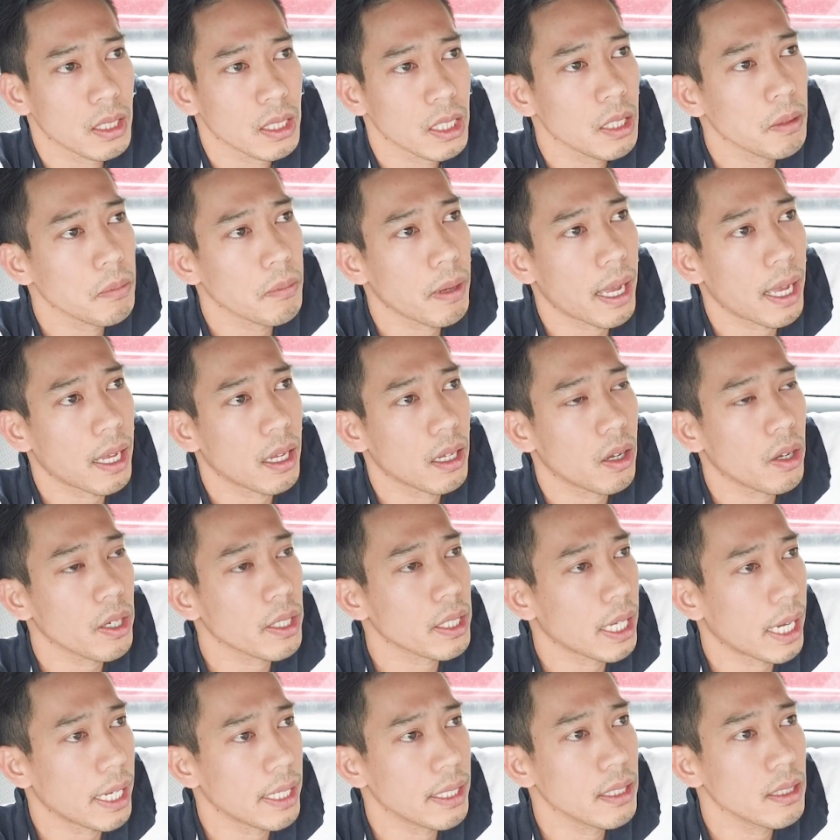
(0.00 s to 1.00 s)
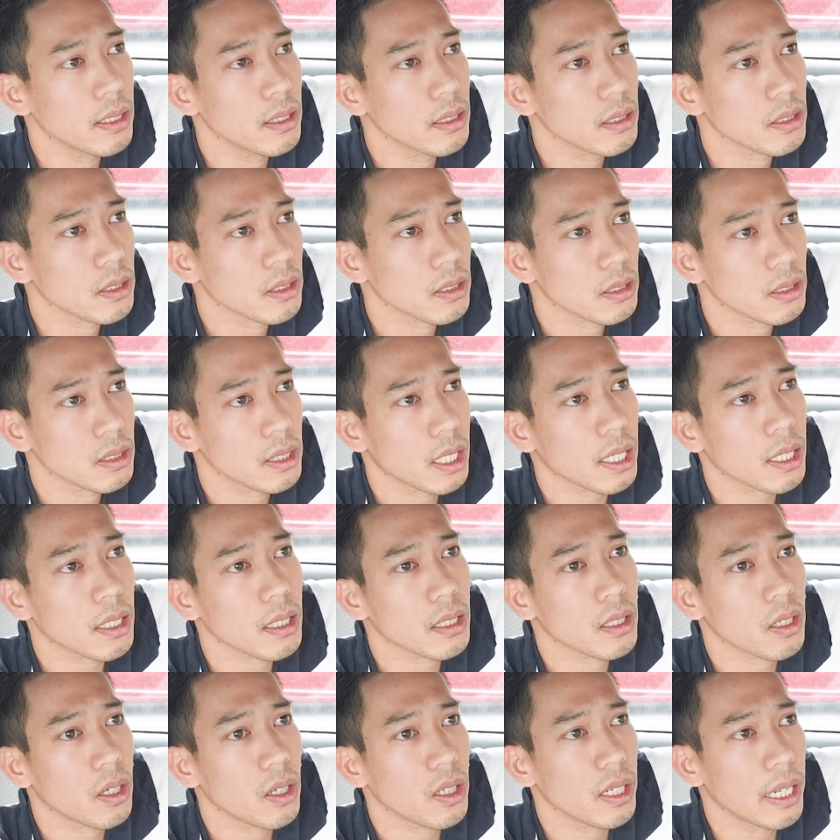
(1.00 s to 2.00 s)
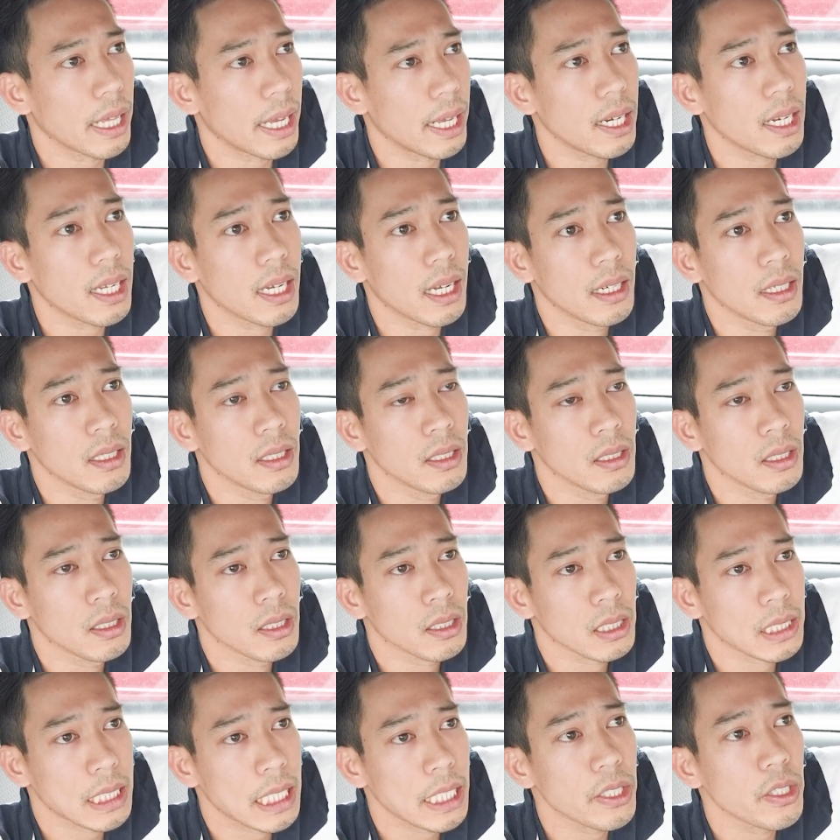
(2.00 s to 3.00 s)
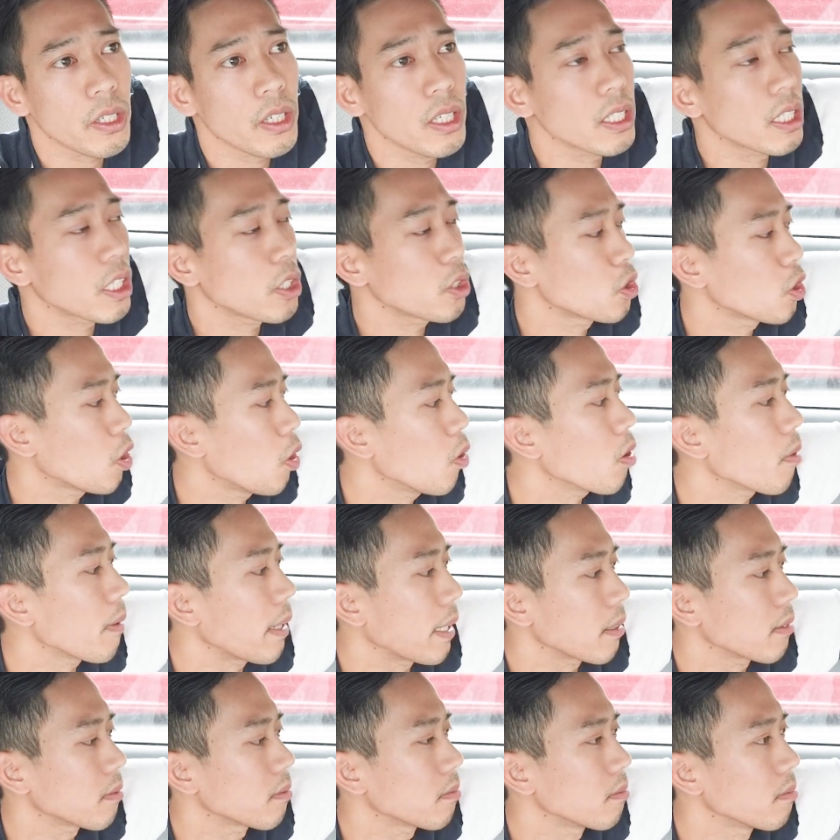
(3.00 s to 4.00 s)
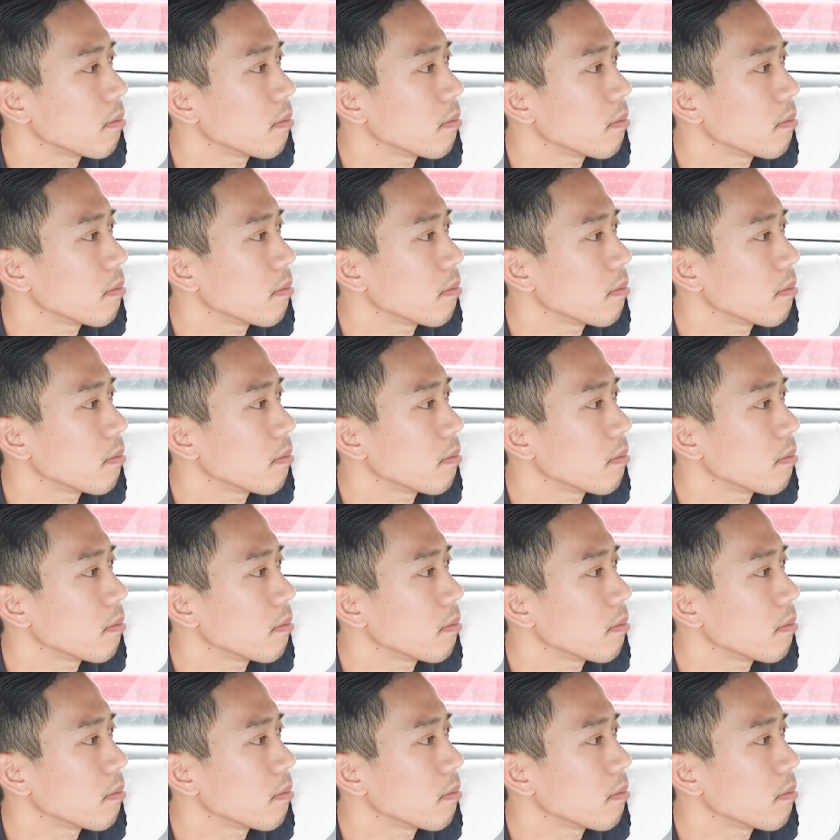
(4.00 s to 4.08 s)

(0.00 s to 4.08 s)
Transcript: nhưng mà hơi kệ đi chắc có lẽ là cái duyên cái số các bạn